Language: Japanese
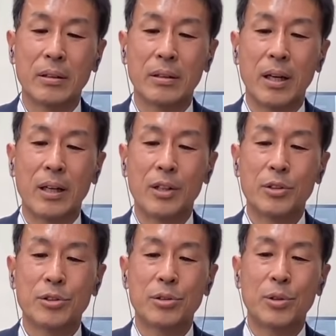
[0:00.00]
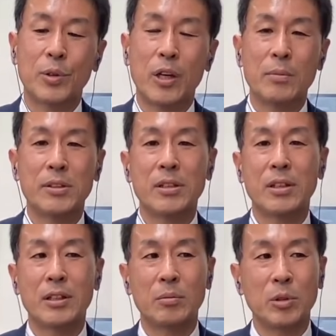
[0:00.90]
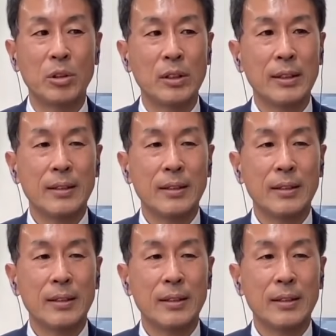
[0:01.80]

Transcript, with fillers: 話をすることはありませんけれども、